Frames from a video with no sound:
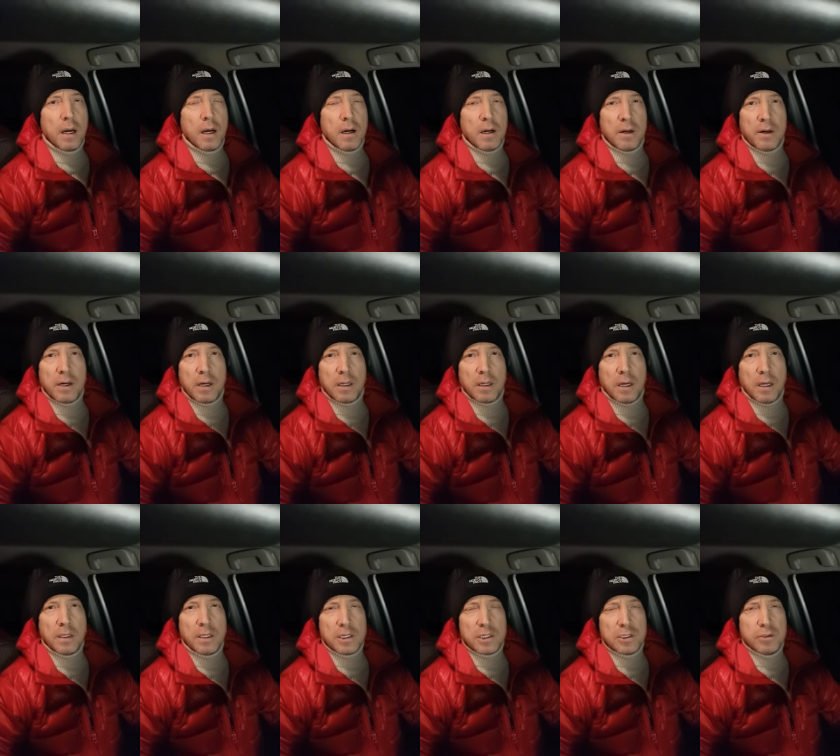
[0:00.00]
А в
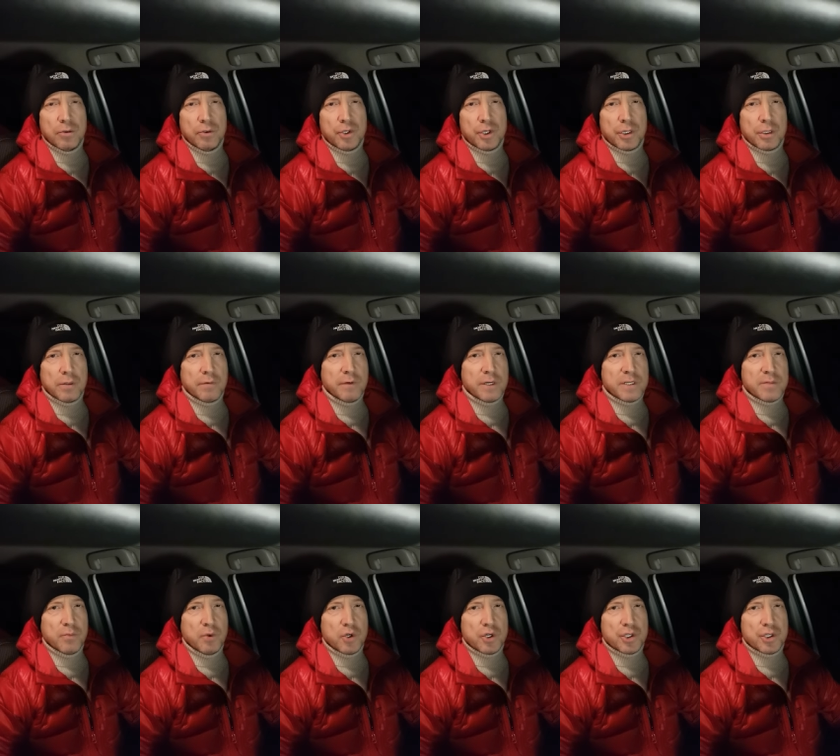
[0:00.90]
каких случаях
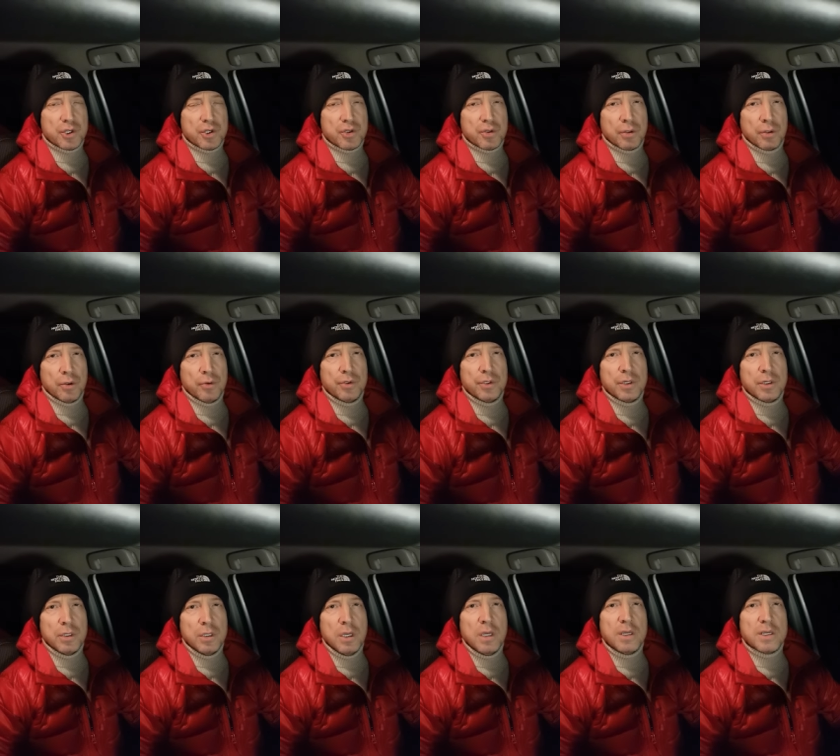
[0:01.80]
возможно, что люди
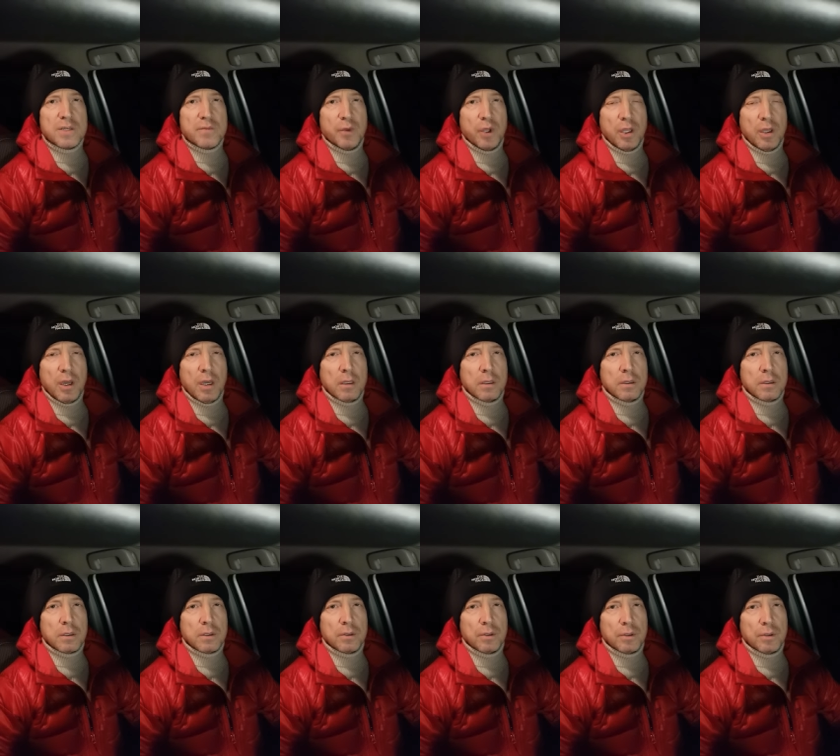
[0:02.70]
не изменяют
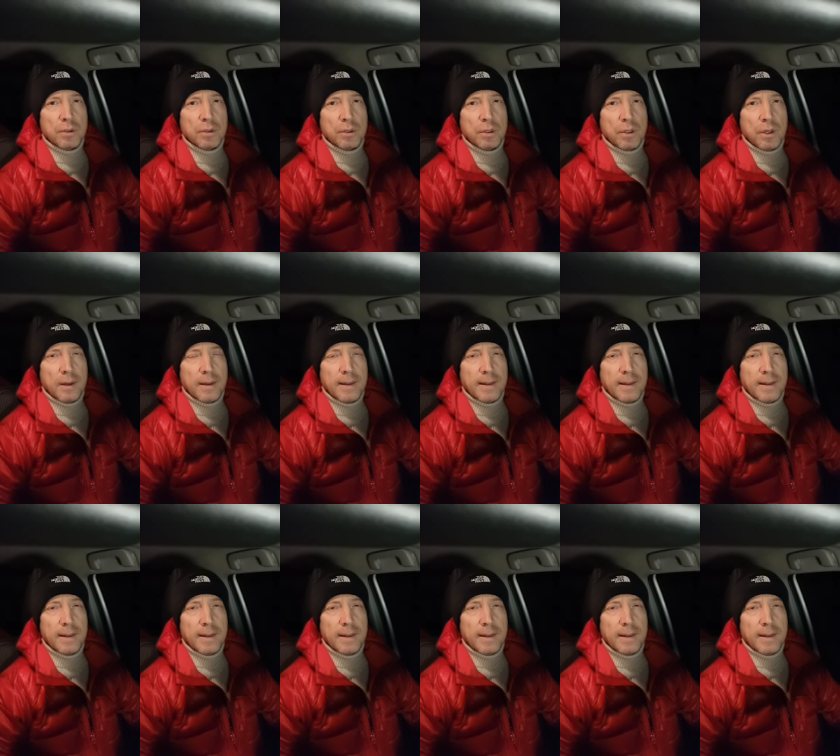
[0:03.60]
друг другу?